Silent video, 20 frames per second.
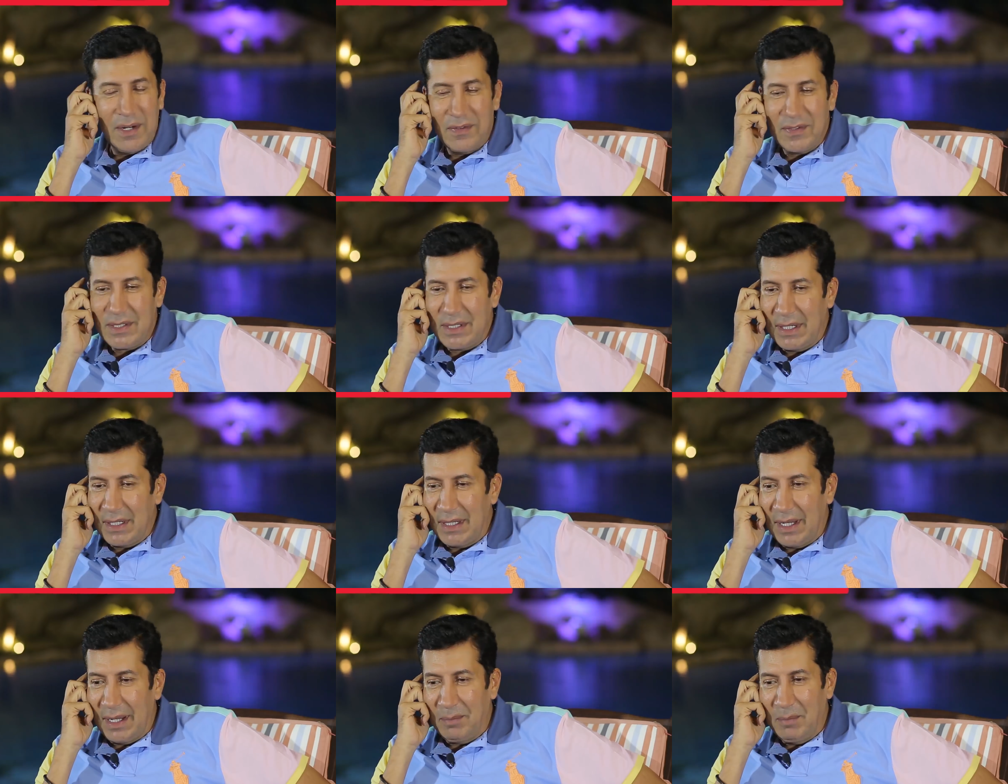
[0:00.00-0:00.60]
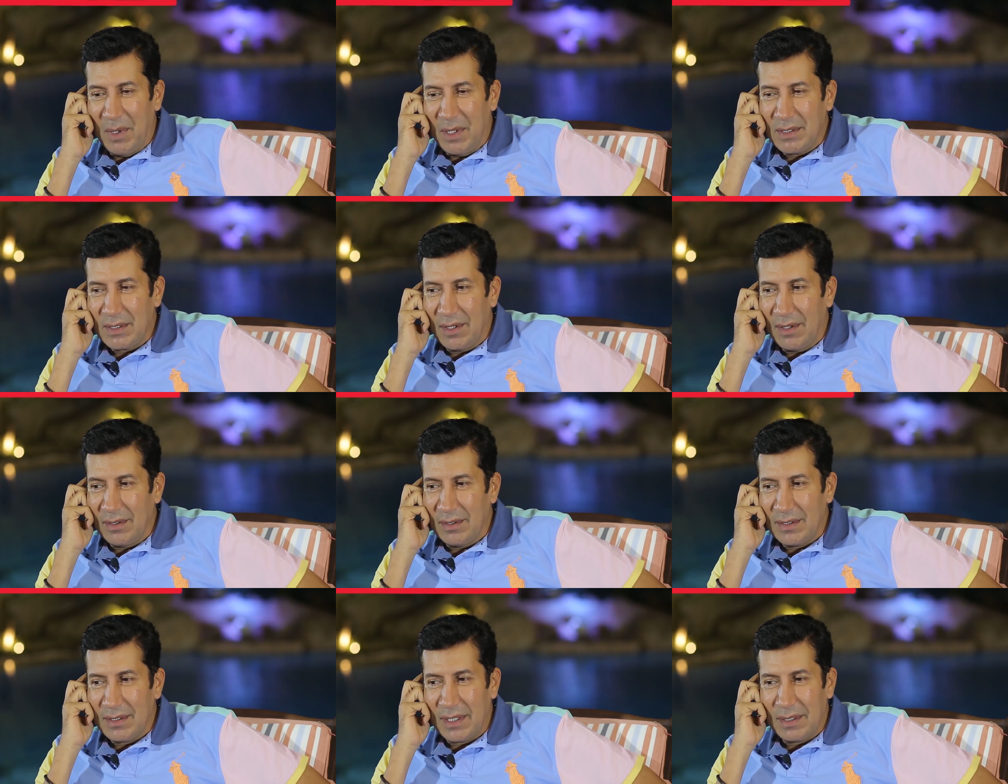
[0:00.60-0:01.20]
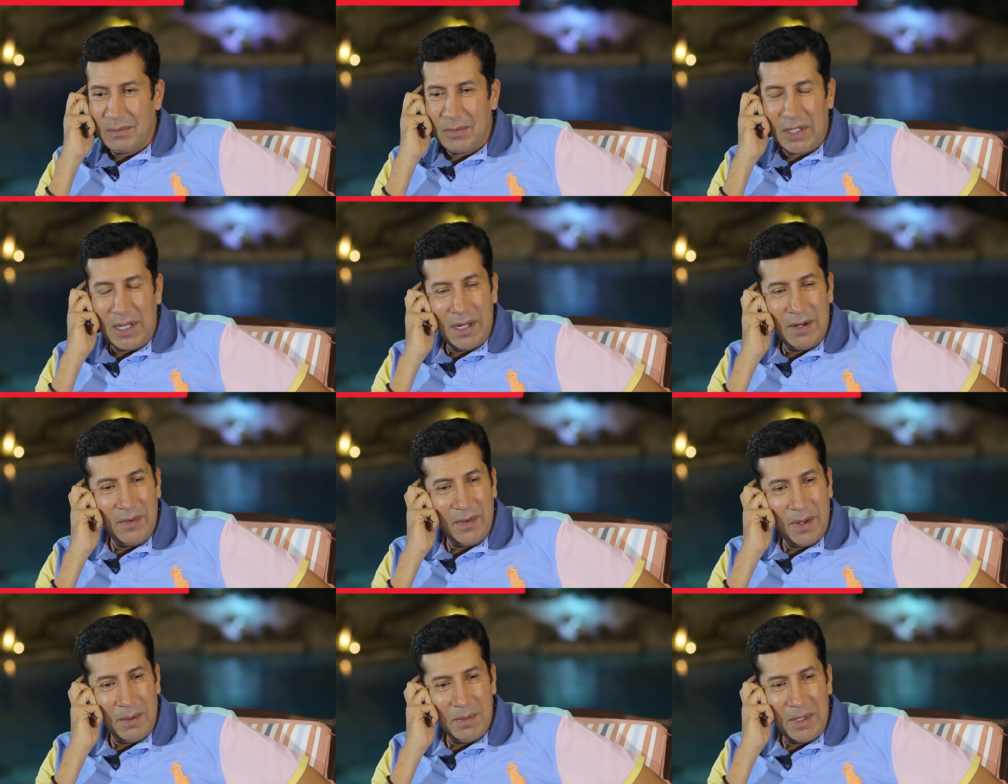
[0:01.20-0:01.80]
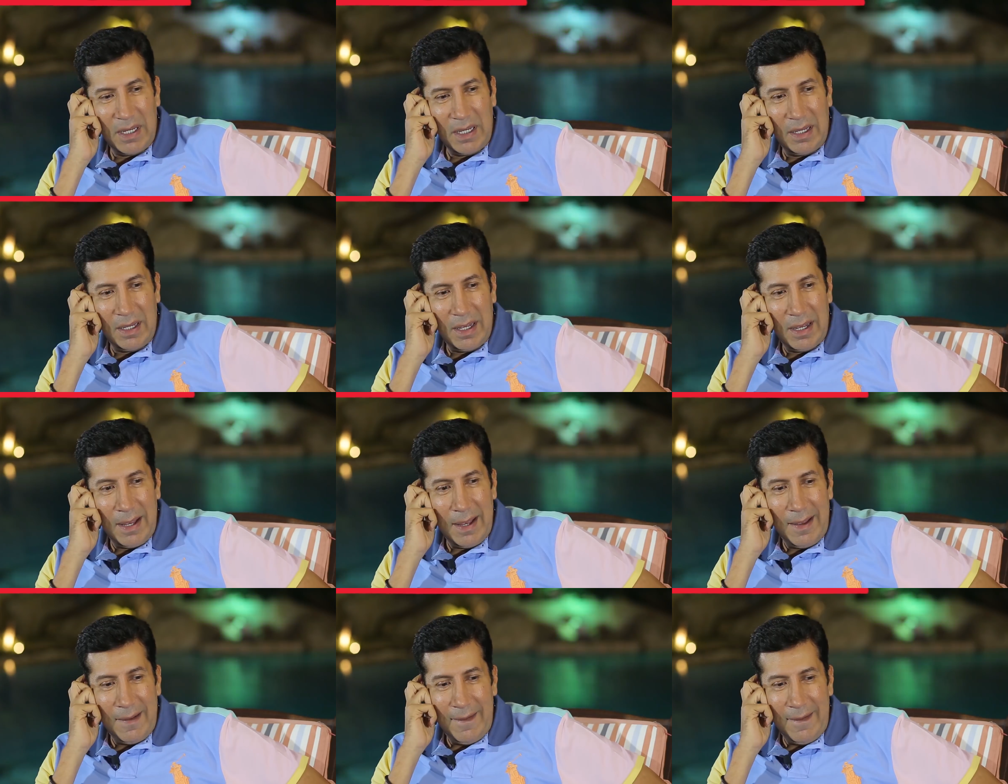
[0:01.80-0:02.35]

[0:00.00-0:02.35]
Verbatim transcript: عارف السيجنال بايظ خالص انا مش عارف اعمل ايه